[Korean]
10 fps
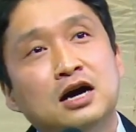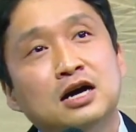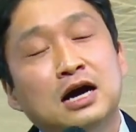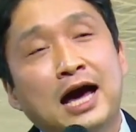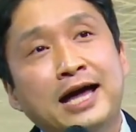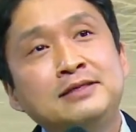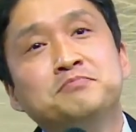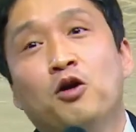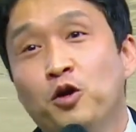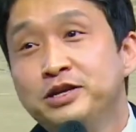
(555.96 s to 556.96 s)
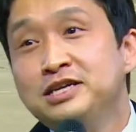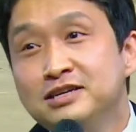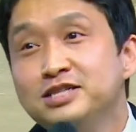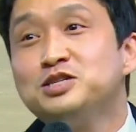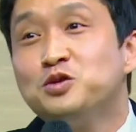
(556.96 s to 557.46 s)
한
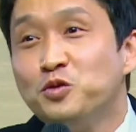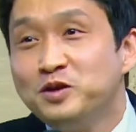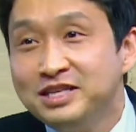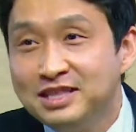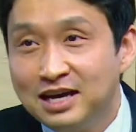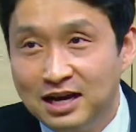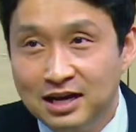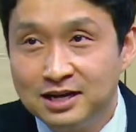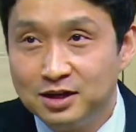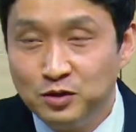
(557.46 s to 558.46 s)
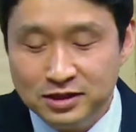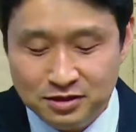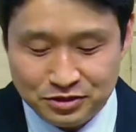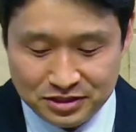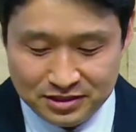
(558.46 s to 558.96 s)
머리를 들어 올린다라고 하는
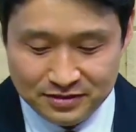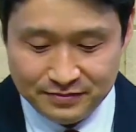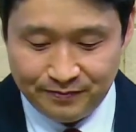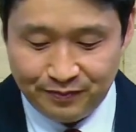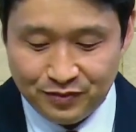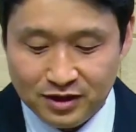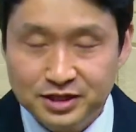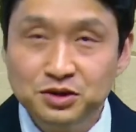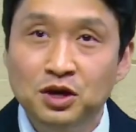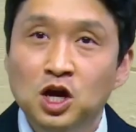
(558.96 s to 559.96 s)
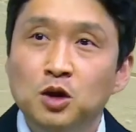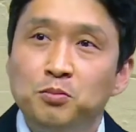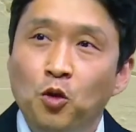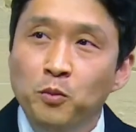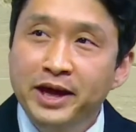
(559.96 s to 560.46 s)
것이 그래서
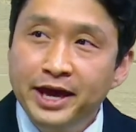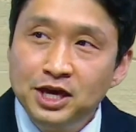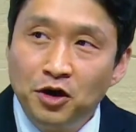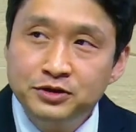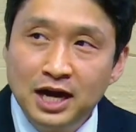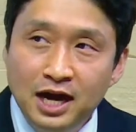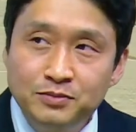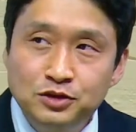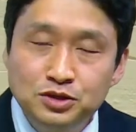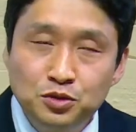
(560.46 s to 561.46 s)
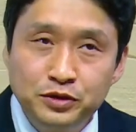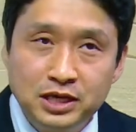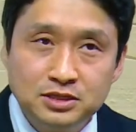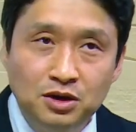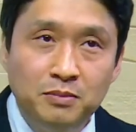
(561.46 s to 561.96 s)
몸의 연합을
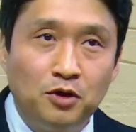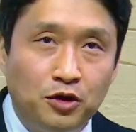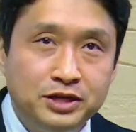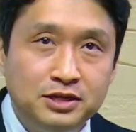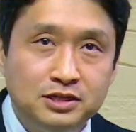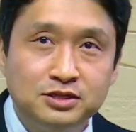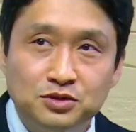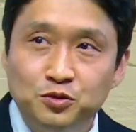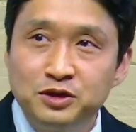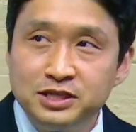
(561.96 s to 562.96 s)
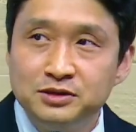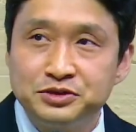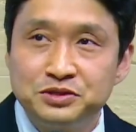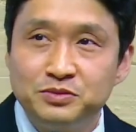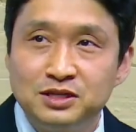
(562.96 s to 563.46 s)
통해서 머리를 들어 올리는
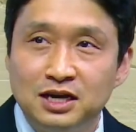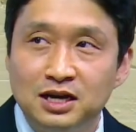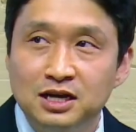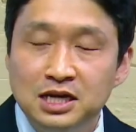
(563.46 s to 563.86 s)
것입니다.